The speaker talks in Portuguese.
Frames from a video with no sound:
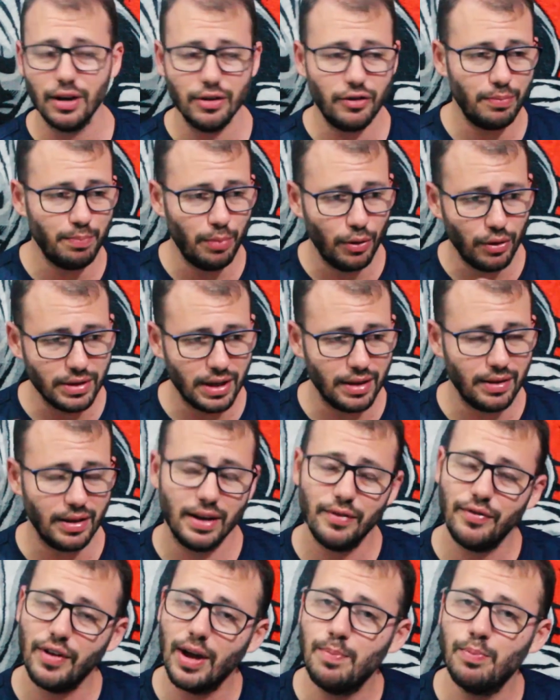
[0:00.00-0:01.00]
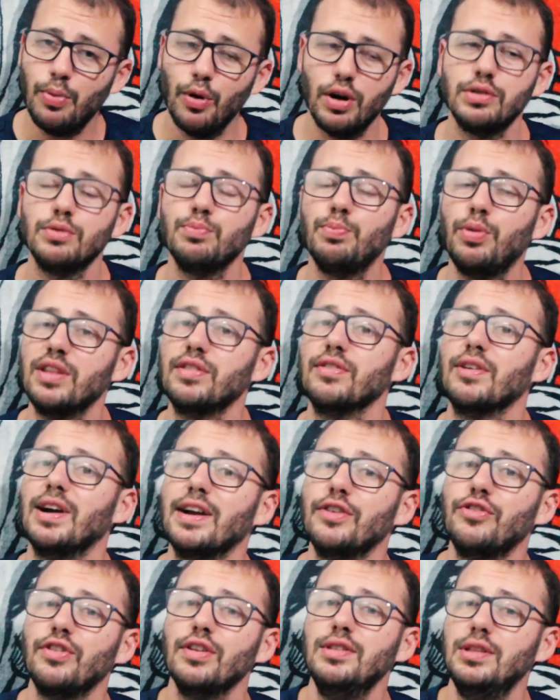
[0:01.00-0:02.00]
as pontas aqui. Falei, porra, não posso ficar
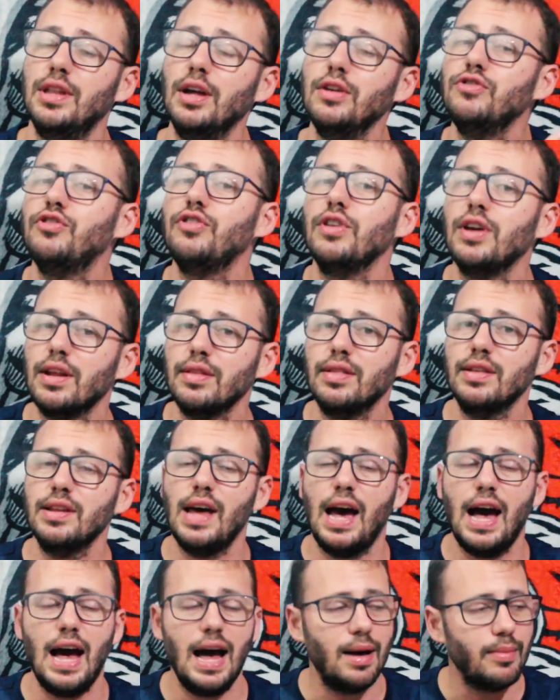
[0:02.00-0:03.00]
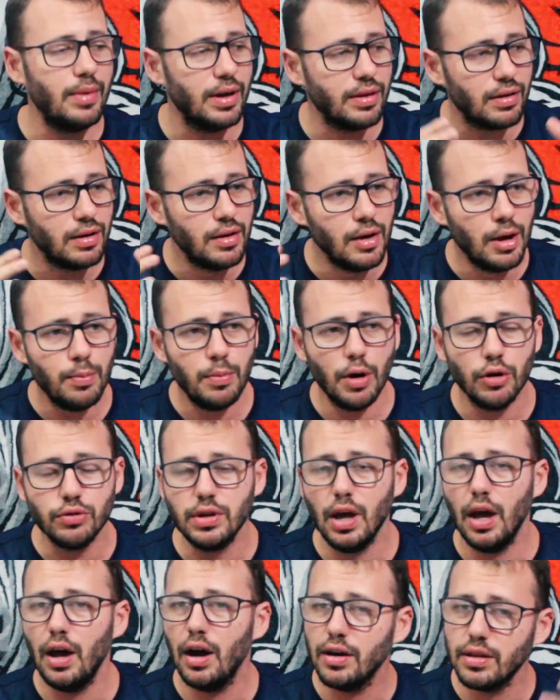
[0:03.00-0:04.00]
gastando tanto dinheiro assim na Amazon. Meu
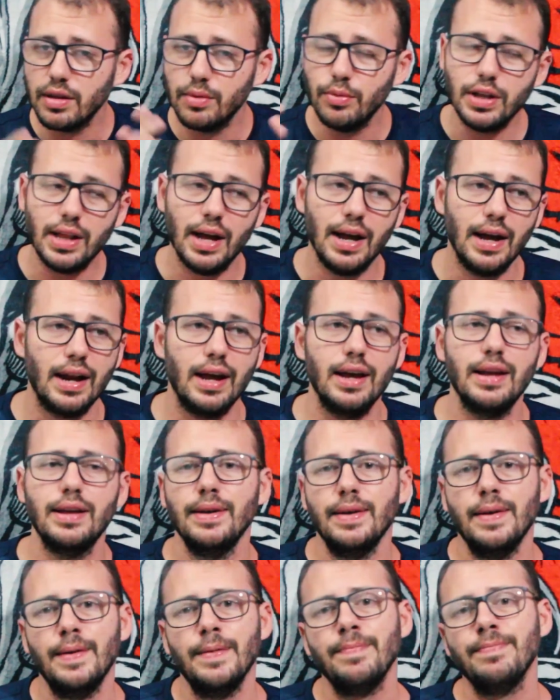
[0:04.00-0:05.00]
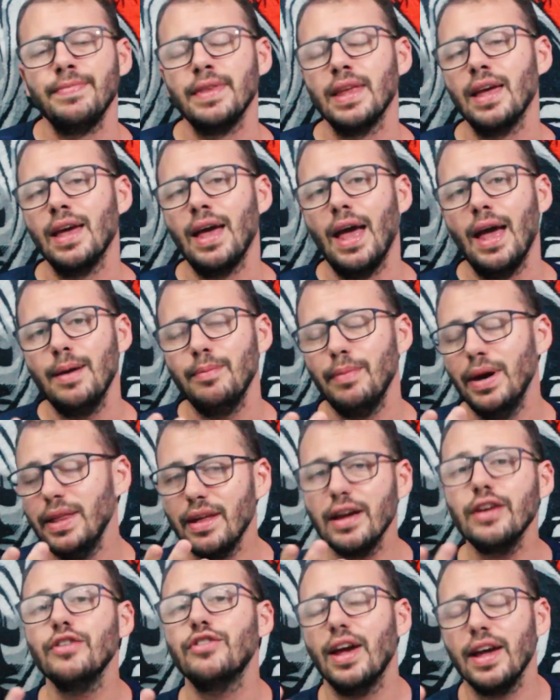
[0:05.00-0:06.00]
Deus, é muita grana.
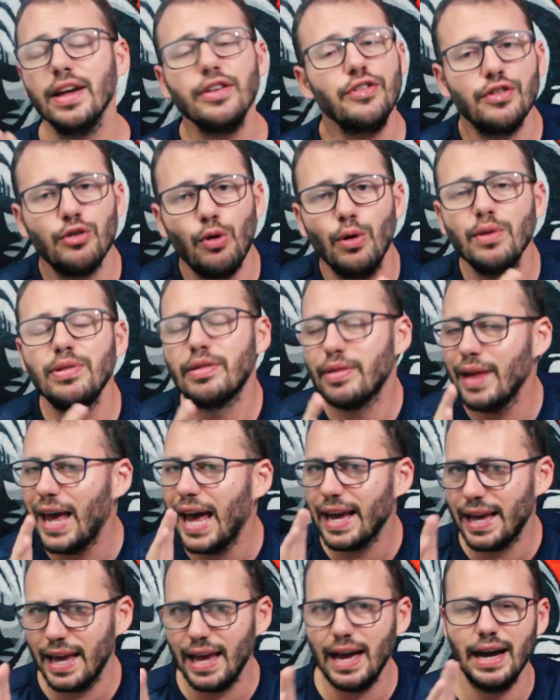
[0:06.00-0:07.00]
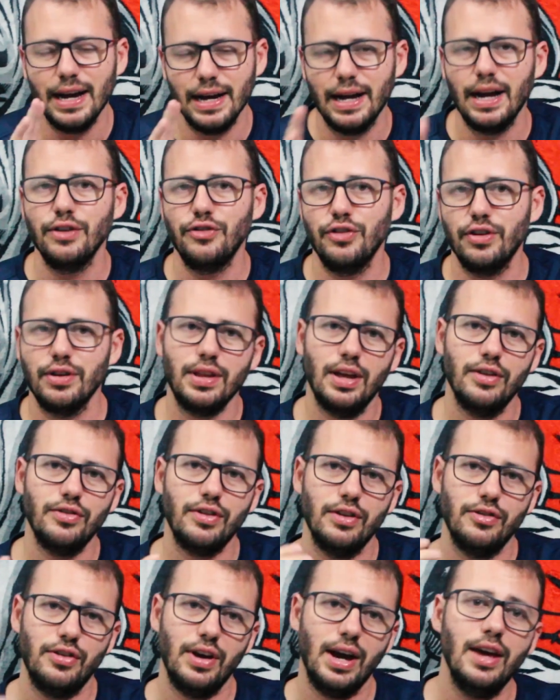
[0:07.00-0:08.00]
Mas eles, eles conseguem arrancar dinheiro da
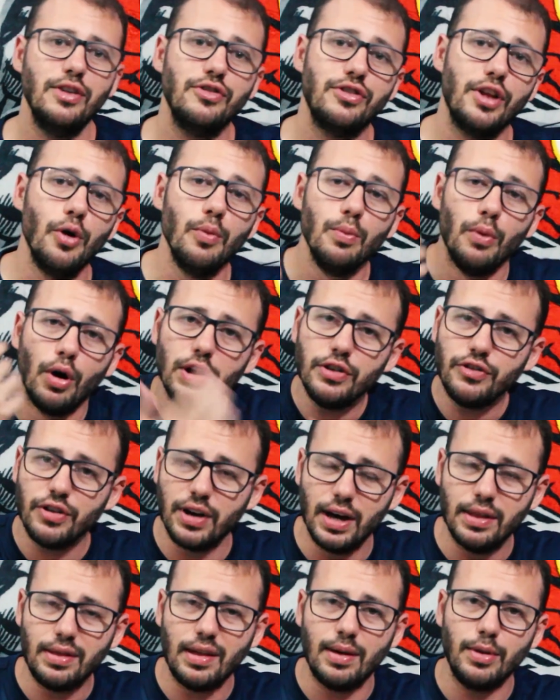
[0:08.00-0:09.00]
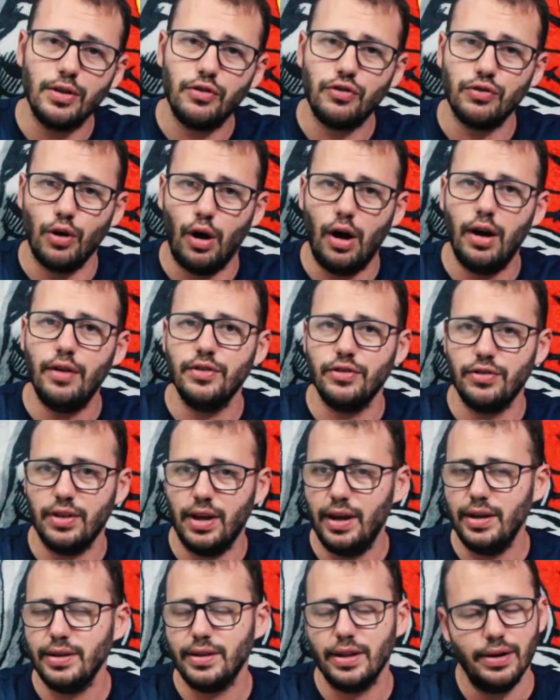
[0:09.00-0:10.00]
gente. A gente tem um monte de lançamentos novos,
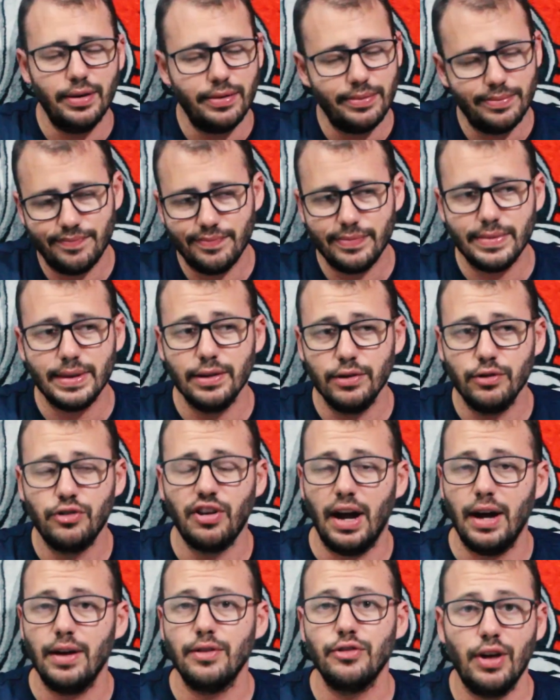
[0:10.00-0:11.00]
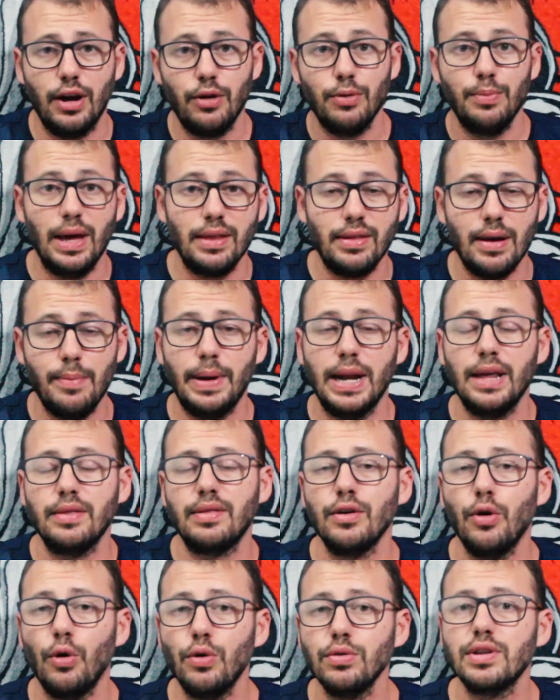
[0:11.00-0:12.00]
né? Então já, já começa a
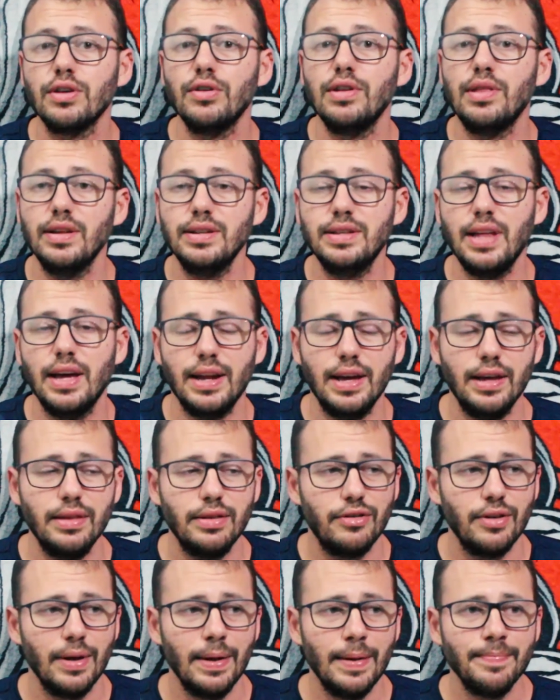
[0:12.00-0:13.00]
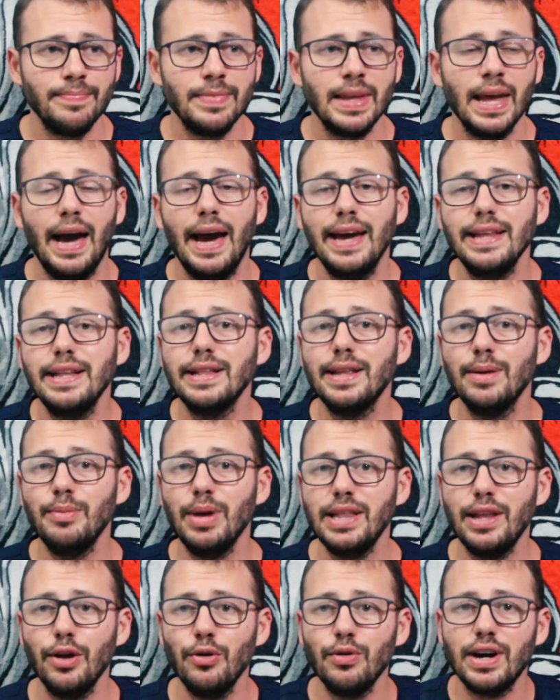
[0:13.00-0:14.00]
aparecer outros interesses. Ainda
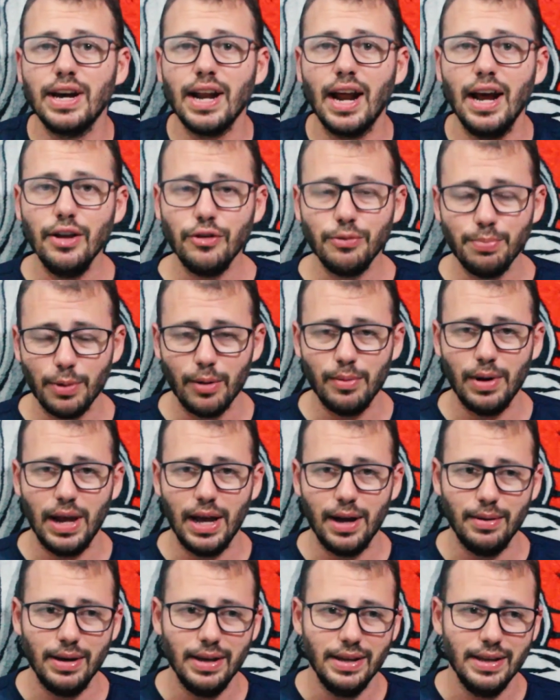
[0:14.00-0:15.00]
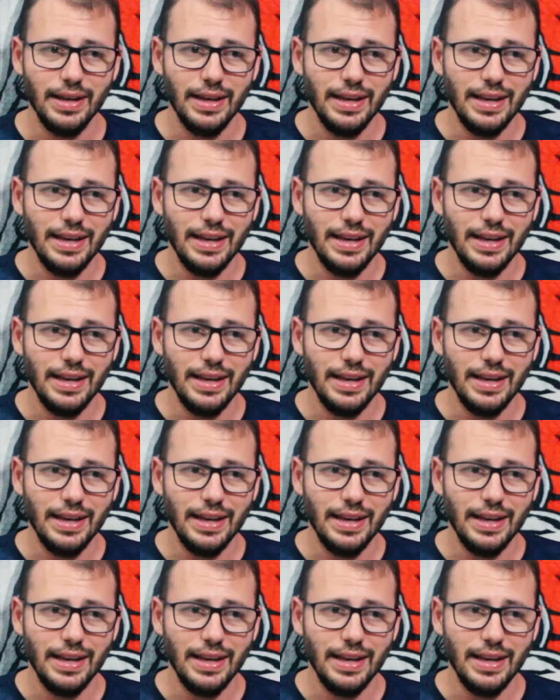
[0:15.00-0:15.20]
também tem o grande problema